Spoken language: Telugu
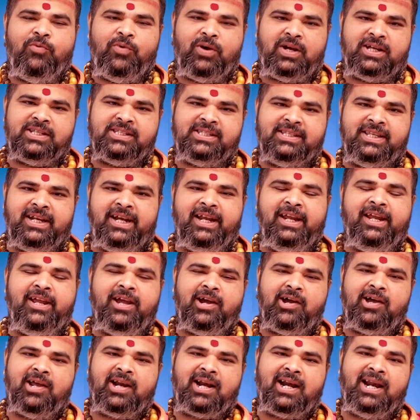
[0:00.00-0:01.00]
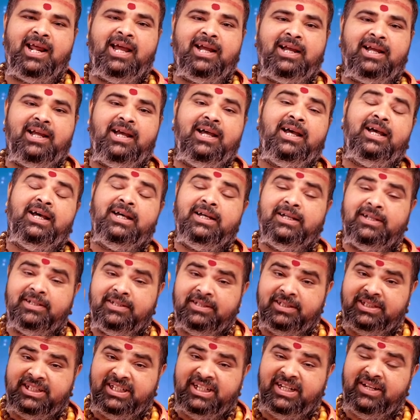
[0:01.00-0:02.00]
ఒక స్త్రీ యొక్క రాక
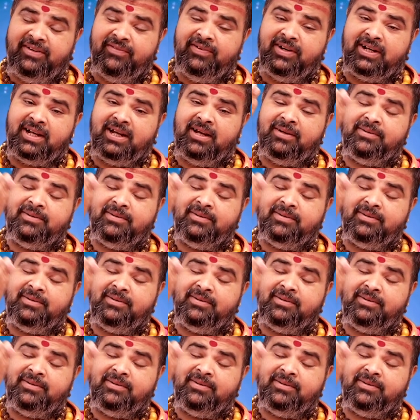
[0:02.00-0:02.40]
జీవ